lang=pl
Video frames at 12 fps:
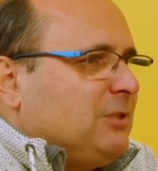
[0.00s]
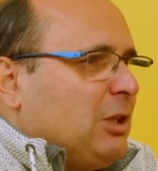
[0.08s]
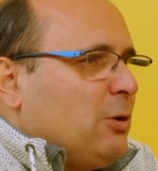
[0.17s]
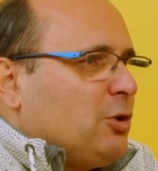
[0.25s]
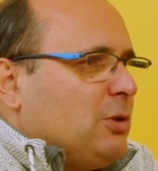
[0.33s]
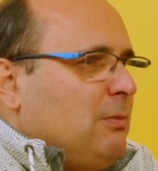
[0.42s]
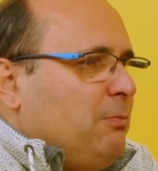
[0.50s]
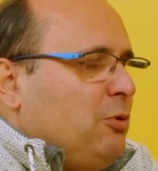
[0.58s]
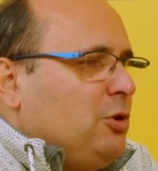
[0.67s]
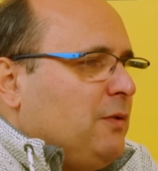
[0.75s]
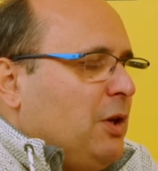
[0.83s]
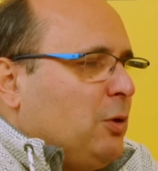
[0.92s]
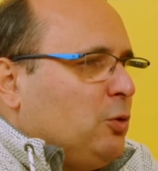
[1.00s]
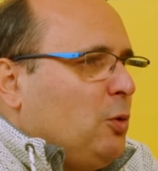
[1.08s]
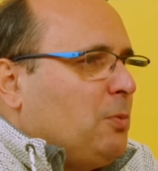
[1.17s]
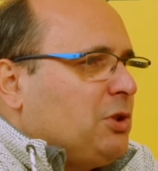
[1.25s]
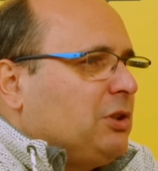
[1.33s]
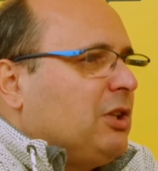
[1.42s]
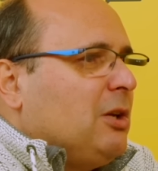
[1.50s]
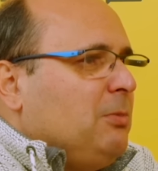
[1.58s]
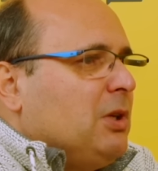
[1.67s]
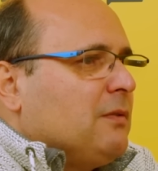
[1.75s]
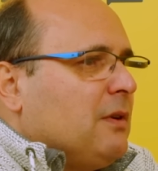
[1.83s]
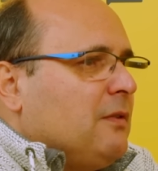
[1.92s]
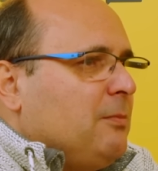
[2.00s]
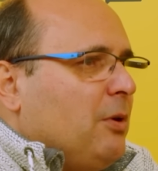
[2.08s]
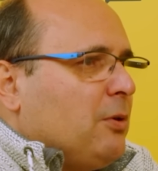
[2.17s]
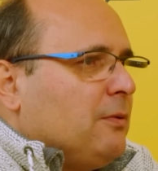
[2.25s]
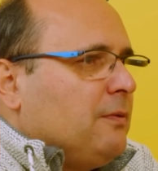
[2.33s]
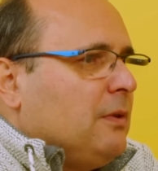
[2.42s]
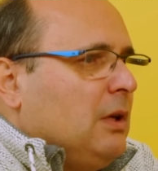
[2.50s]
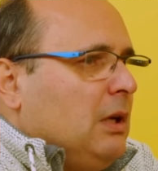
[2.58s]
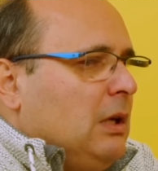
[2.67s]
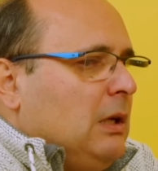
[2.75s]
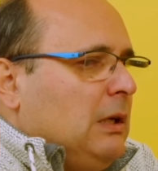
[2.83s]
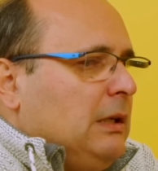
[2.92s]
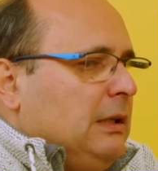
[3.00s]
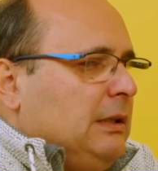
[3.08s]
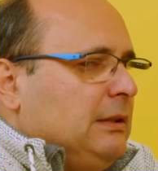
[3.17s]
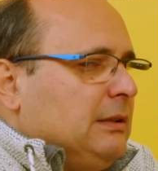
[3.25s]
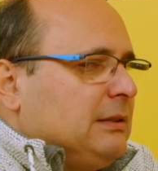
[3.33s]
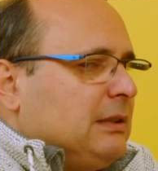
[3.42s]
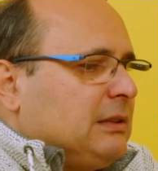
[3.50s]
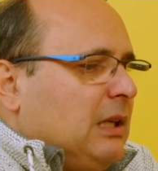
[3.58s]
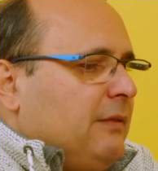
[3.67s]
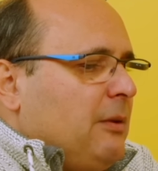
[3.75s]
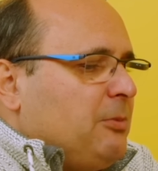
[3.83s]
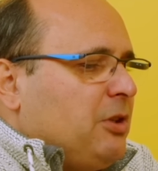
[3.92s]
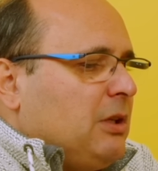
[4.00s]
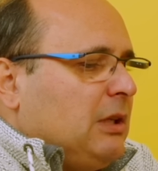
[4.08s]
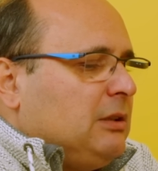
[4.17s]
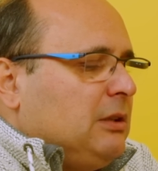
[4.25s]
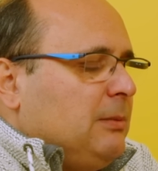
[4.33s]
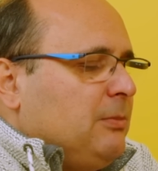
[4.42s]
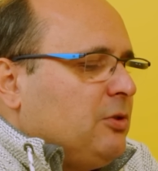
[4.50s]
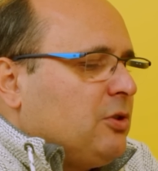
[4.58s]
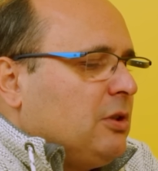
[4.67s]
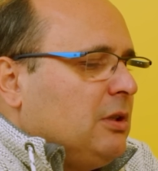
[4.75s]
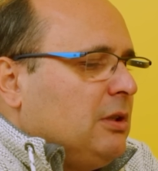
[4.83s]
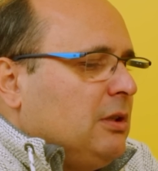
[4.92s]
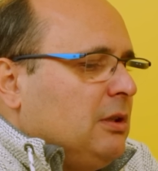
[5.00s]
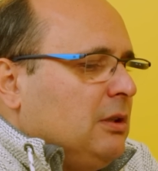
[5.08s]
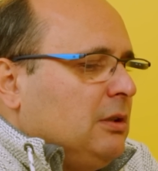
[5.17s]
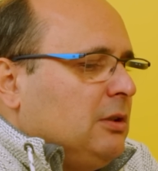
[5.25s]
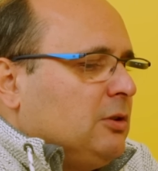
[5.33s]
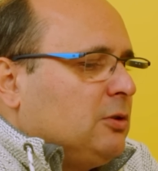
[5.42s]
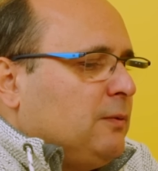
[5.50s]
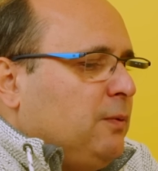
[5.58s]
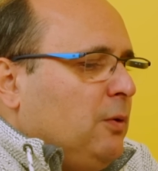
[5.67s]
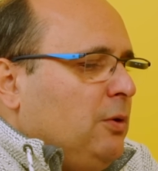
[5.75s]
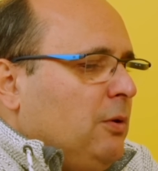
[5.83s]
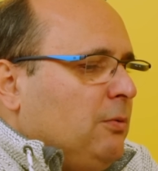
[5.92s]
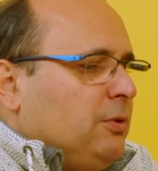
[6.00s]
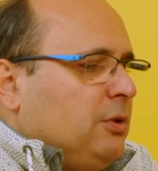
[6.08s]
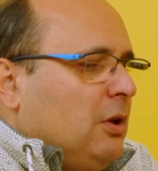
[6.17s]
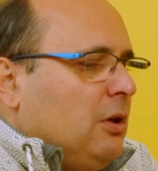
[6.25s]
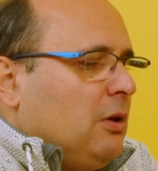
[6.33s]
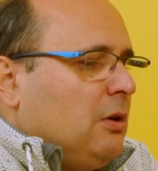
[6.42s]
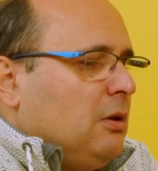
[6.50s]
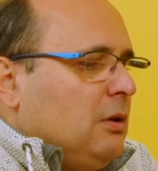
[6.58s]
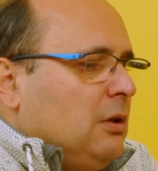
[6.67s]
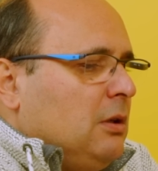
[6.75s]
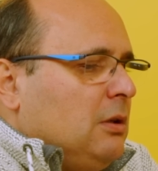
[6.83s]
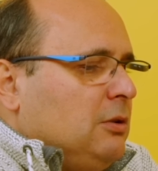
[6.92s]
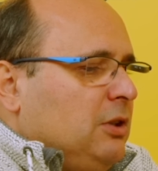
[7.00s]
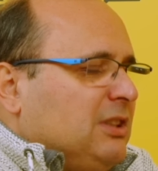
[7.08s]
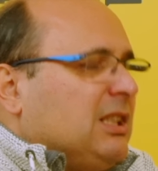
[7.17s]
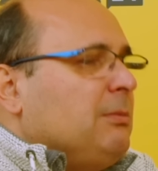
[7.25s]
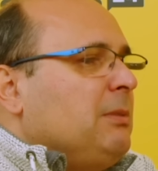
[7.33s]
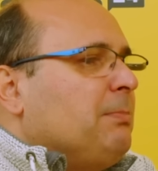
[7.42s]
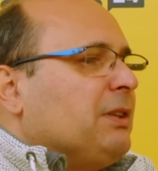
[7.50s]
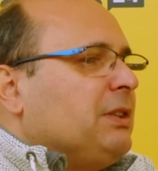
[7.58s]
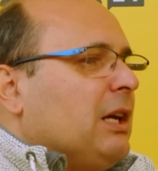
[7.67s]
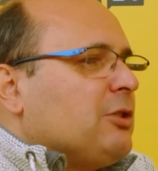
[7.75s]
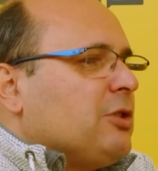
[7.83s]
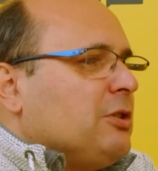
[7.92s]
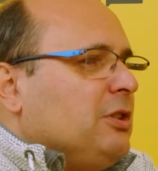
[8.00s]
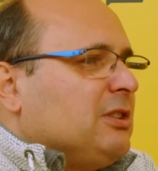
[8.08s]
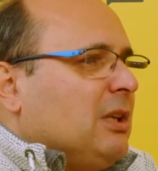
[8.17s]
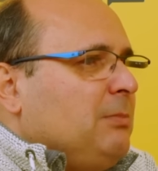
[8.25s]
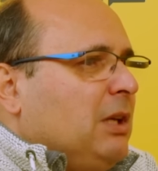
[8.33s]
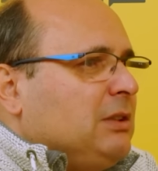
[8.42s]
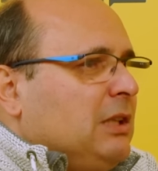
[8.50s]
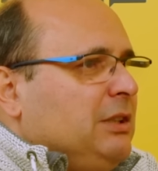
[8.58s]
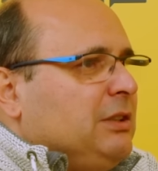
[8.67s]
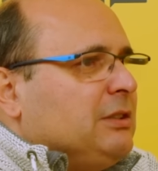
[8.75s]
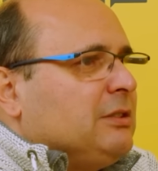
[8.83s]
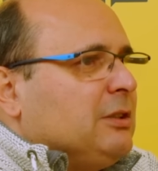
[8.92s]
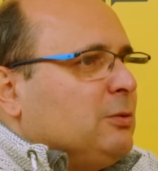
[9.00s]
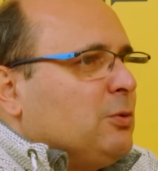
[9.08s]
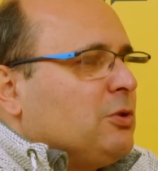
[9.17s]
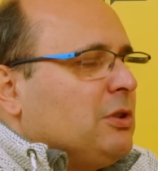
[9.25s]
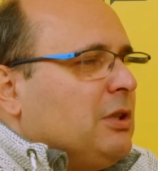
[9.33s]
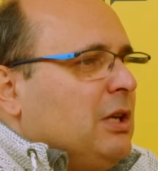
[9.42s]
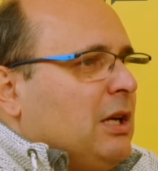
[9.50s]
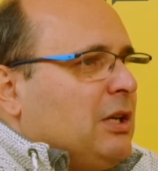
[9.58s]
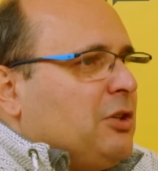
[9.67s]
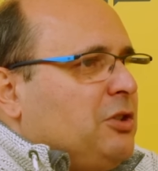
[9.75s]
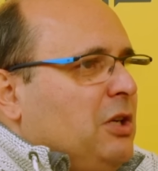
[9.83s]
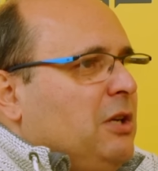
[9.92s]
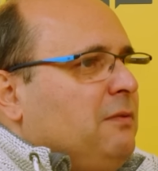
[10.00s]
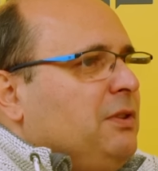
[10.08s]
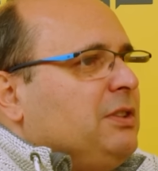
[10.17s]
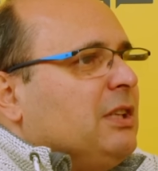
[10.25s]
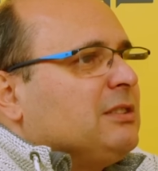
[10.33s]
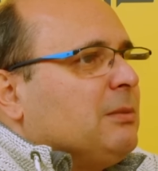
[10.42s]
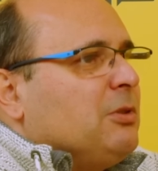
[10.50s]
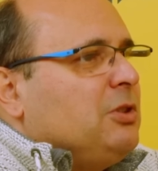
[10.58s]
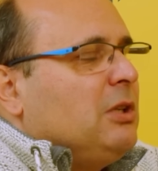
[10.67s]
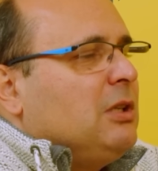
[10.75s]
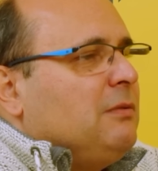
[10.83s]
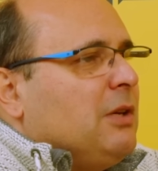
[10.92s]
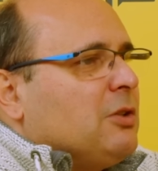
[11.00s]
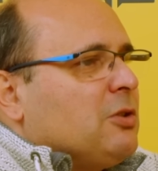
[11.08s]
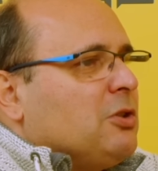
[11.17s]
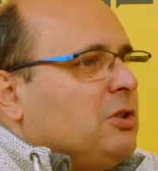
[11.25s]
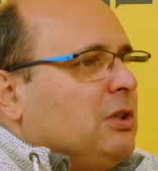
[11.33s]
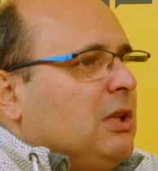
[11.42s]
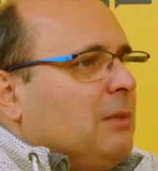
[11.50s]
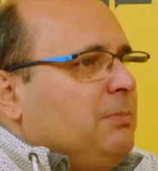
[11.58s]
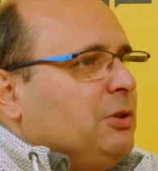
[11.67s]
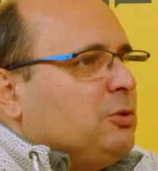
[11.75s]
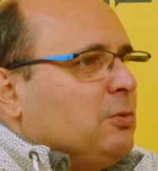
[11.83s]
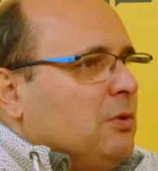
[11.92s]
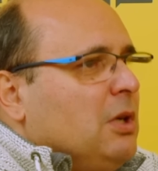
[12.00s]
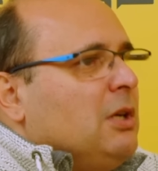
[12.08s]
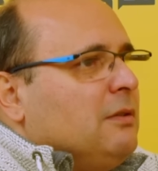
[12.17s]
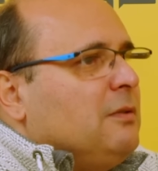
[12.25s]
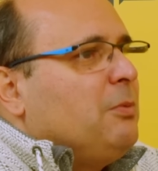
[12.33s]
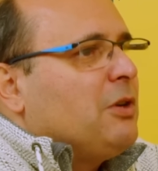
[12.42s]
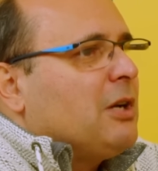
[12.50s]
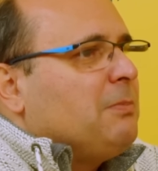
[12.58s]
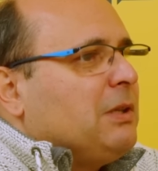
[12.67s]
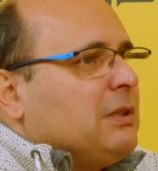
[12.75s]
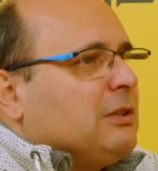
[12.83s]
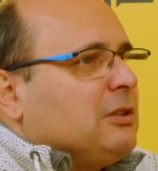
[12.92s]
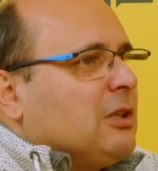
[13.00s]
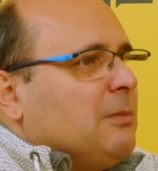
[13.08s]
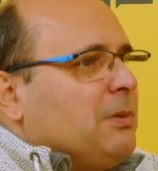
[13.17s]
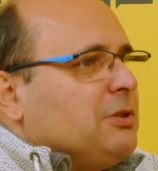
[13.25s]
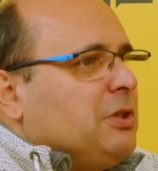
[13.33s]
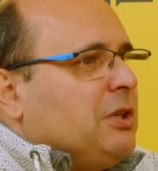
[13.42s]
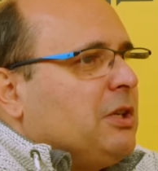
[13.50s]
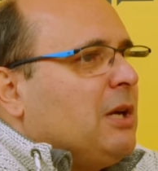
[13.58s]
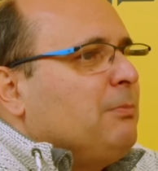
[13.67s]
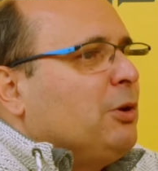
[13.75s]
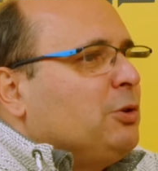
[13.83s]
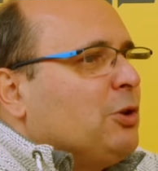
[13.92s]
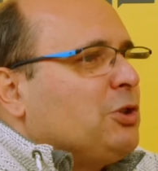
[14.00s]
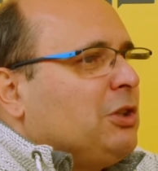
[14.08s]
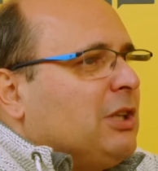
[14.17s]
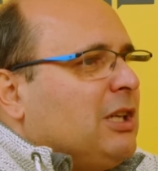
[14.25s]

tego, żeby pójść w kierunku przedterminowych wyborów. I zastanawiam się nad tym, czy szczuflują, to ci sami badacze, ci sami analitycy, którzy kreślili wizję samodzielnej większości dla PiSu w wyborach 15 października. Ty chyba, Podnoszę